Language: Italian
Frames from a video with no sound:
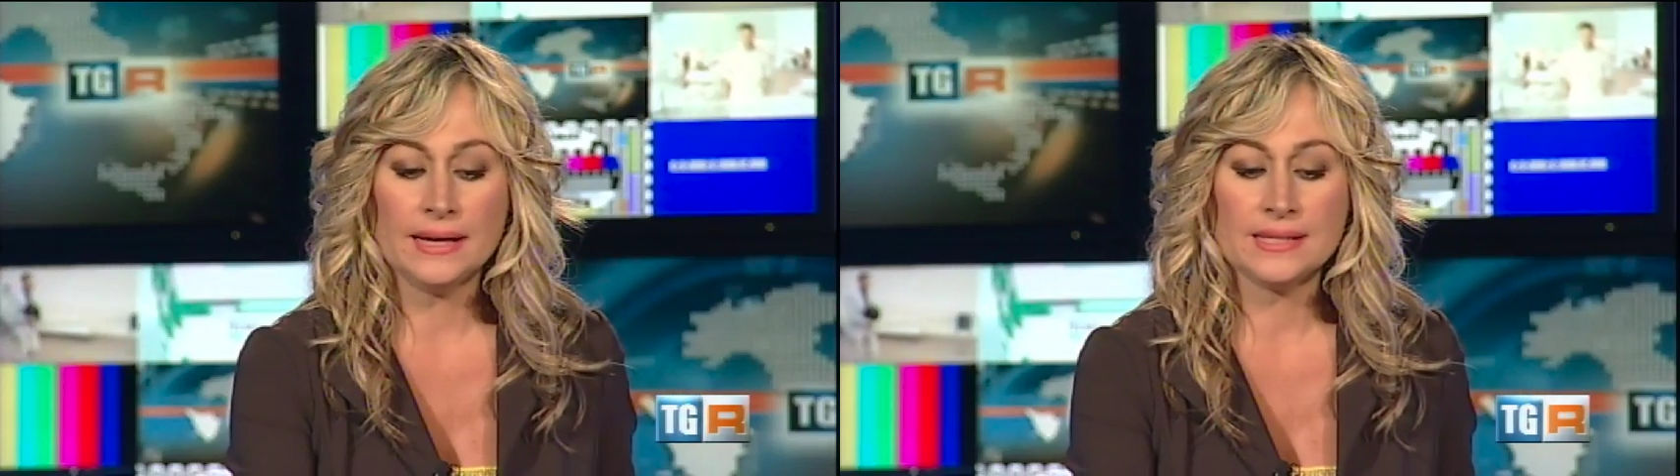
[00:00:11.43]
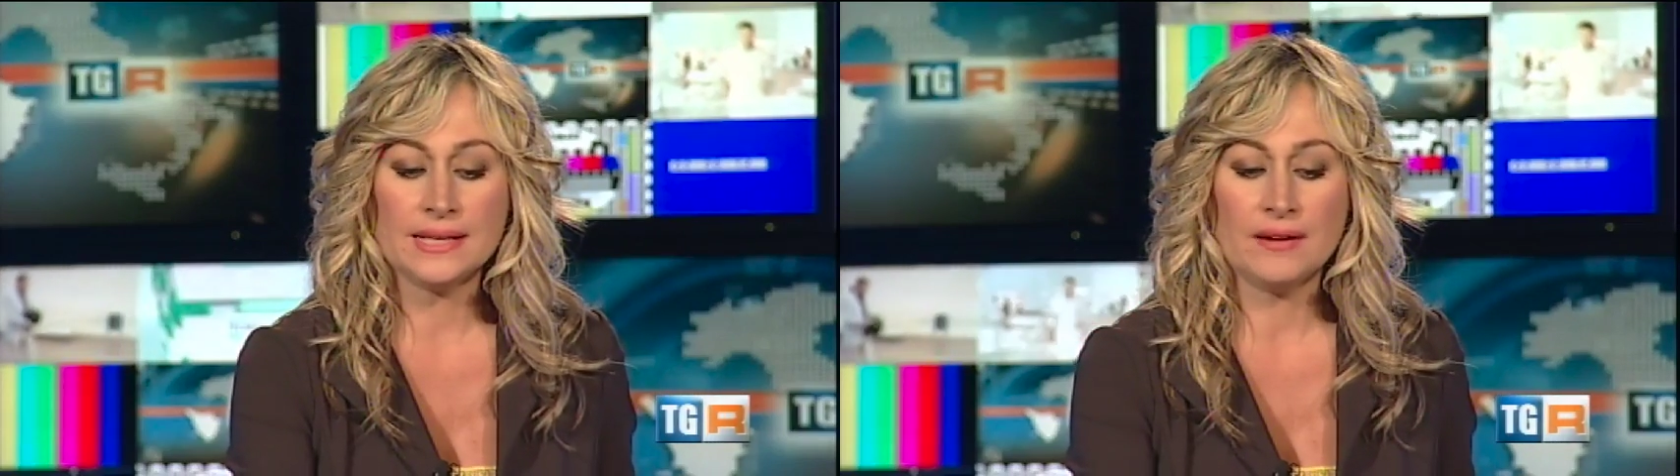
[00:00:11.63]

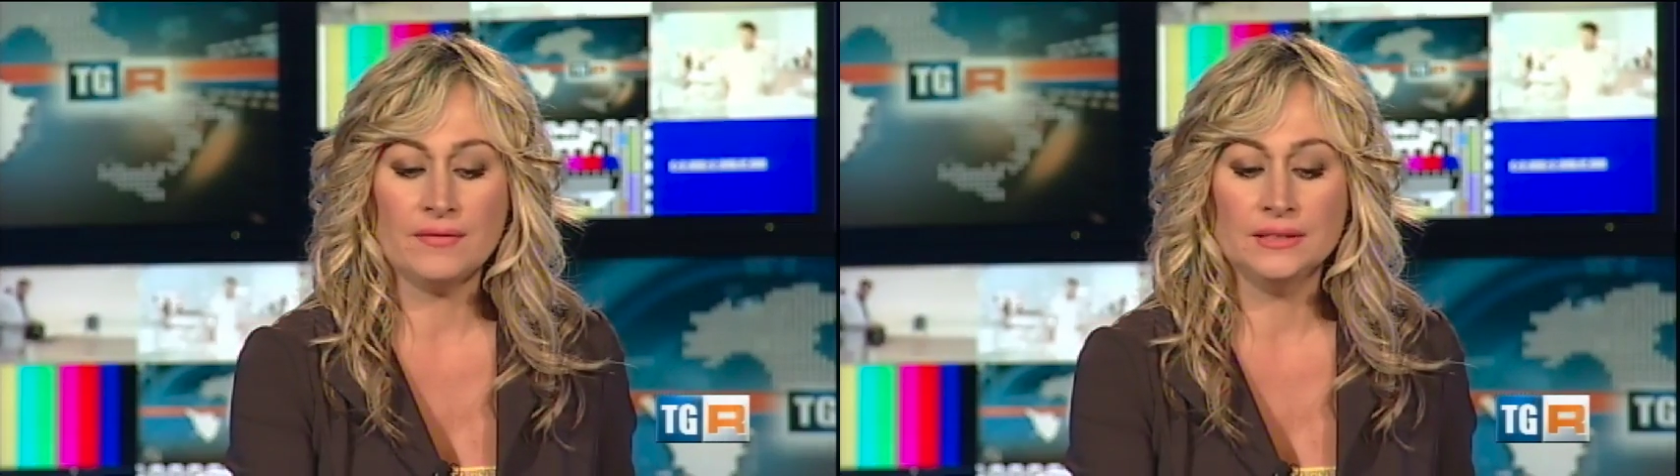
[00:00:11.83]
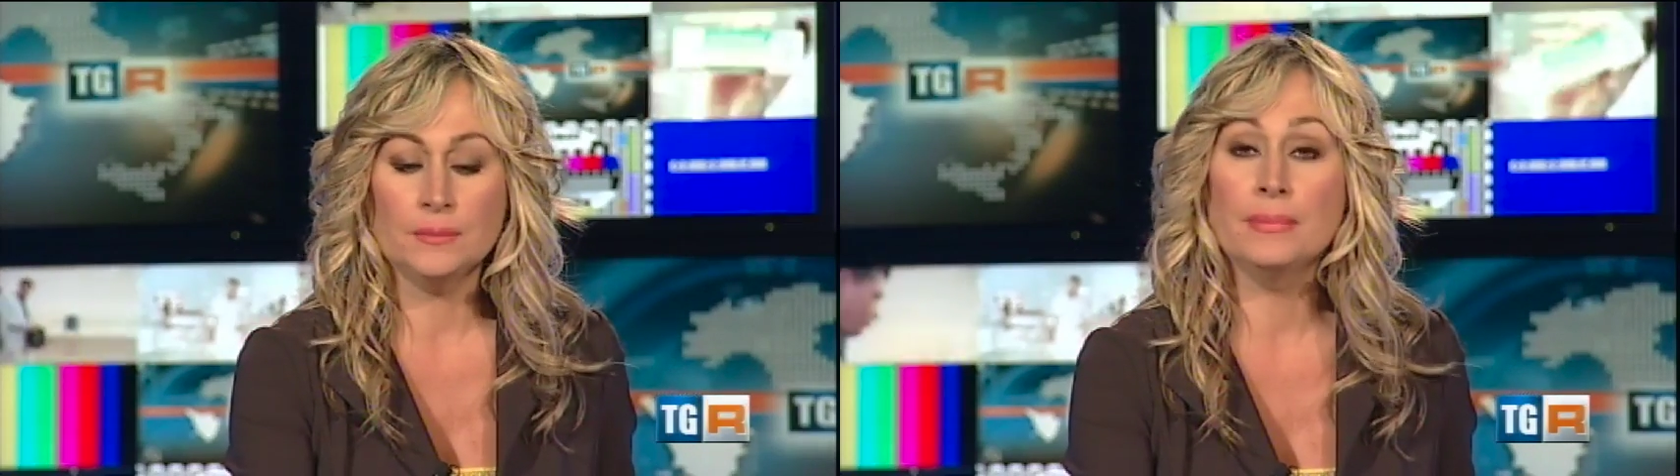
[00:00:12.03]

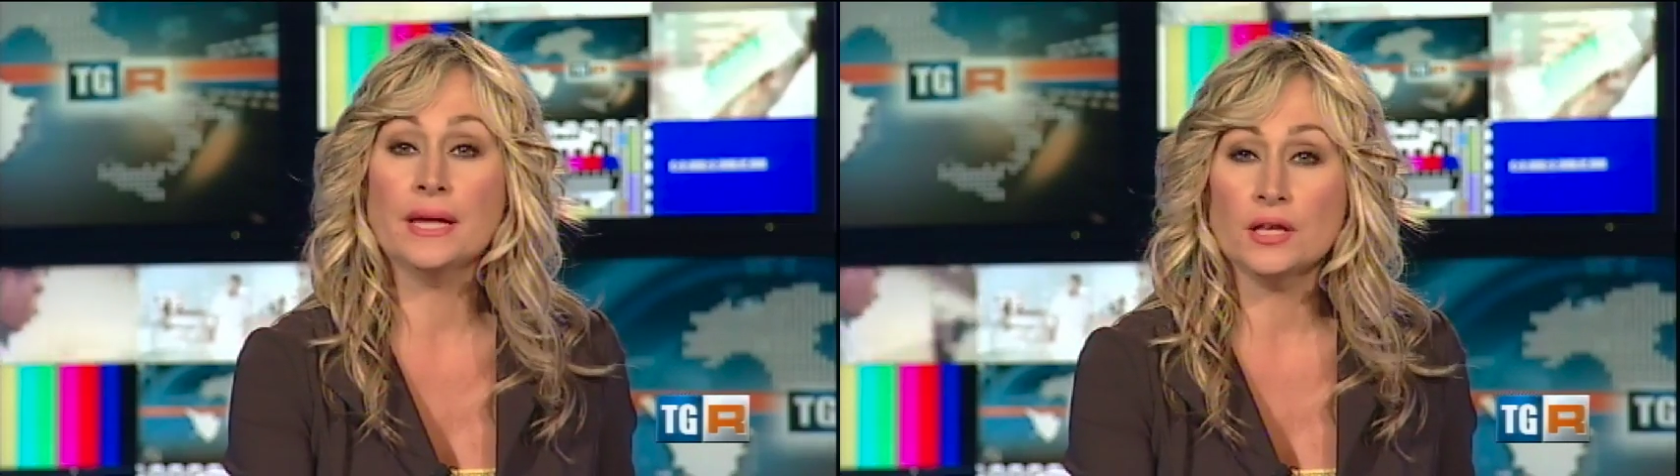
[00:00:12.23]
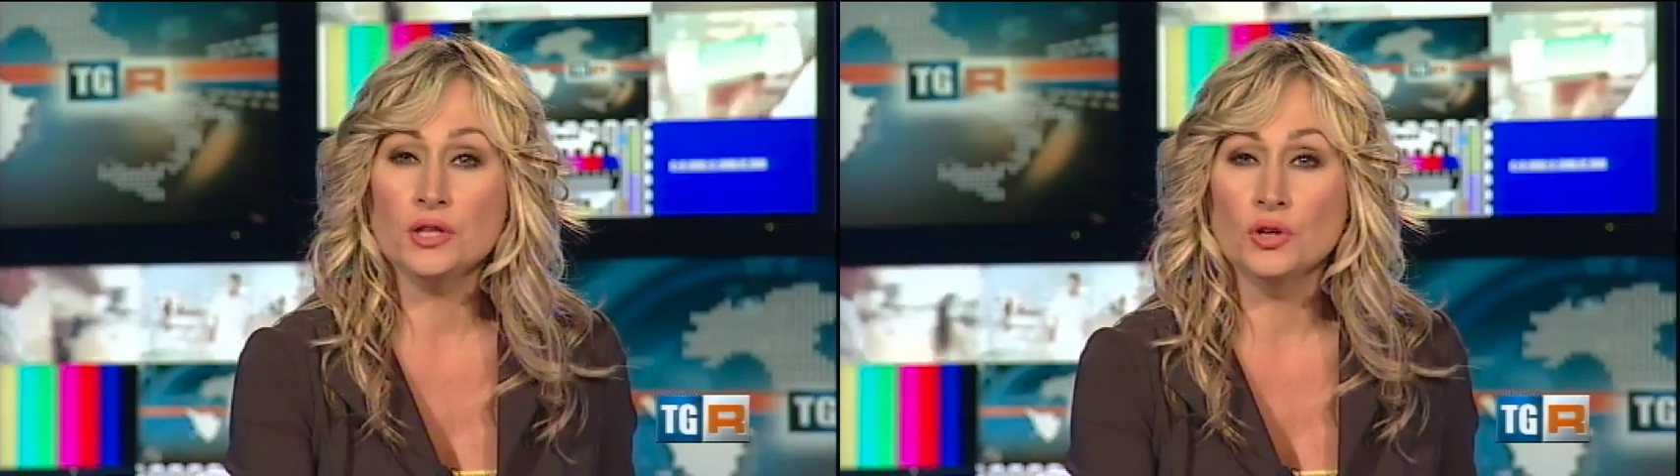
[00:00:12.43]
riserva di
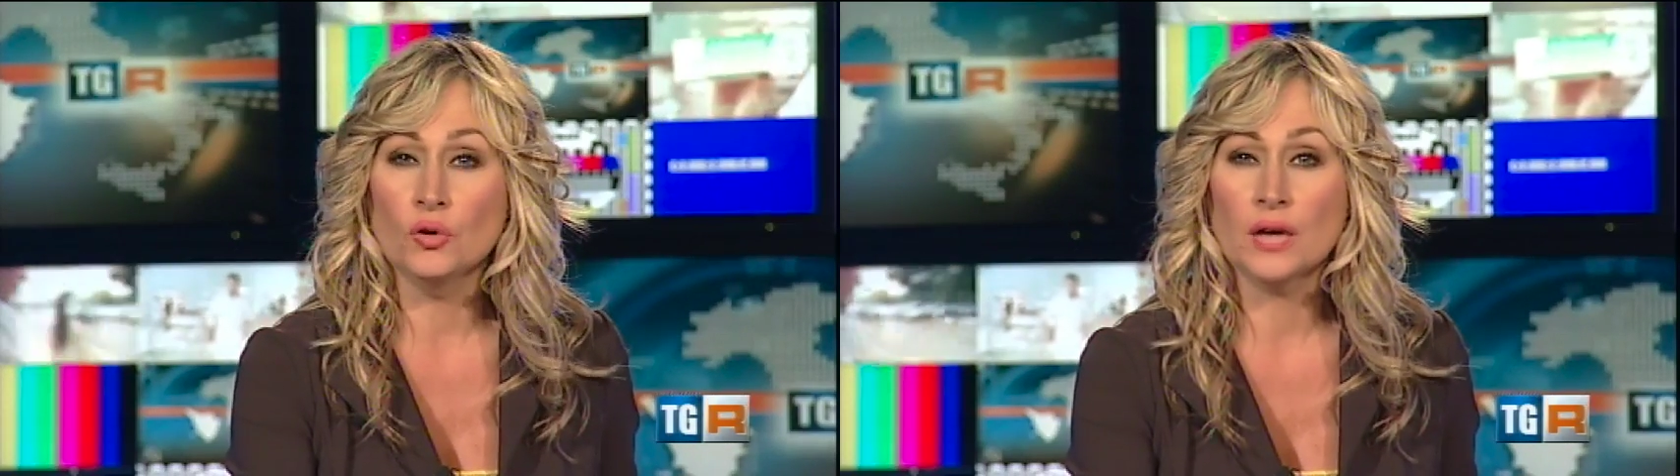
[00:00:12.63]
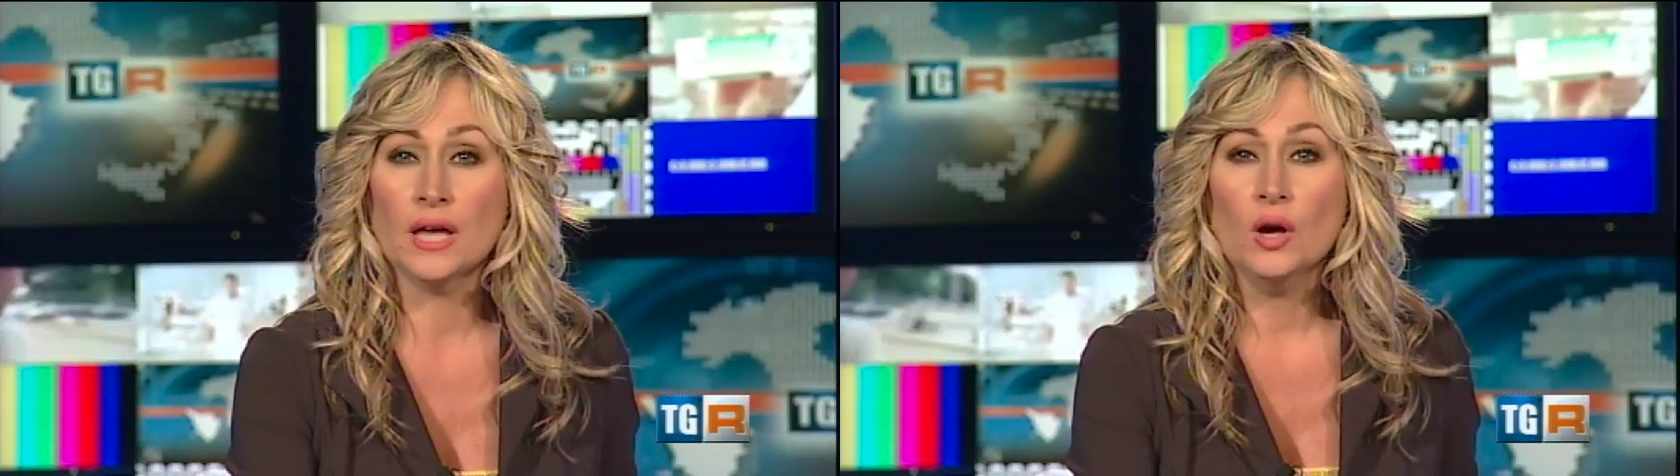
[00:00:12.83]

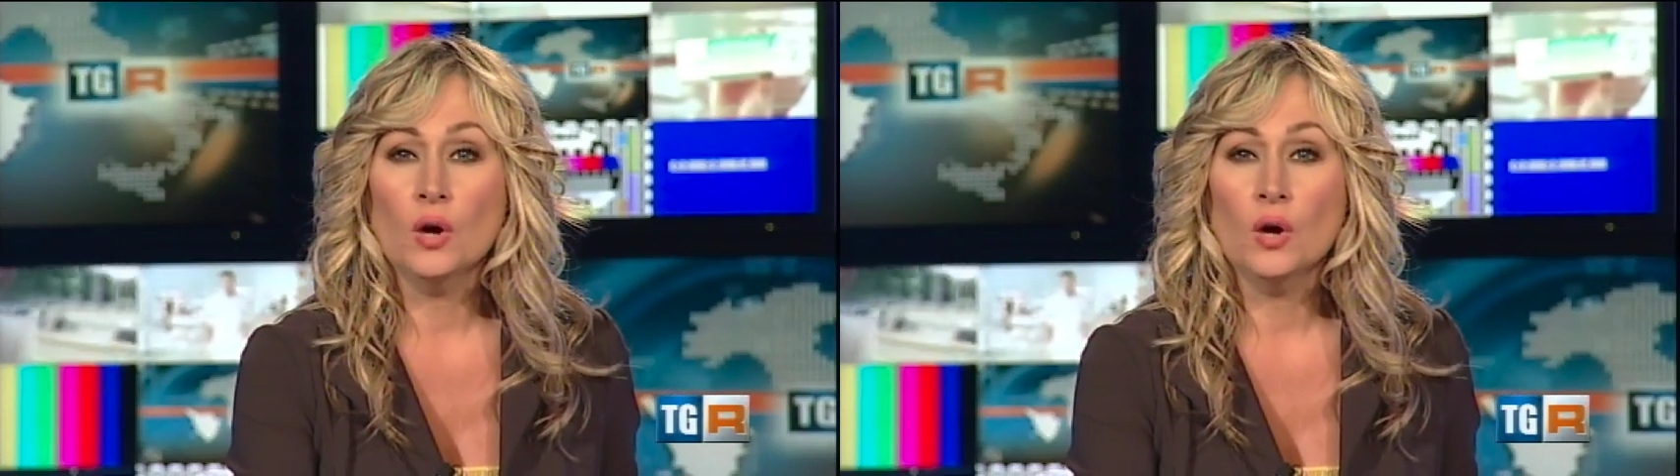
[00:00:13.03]
Berignone.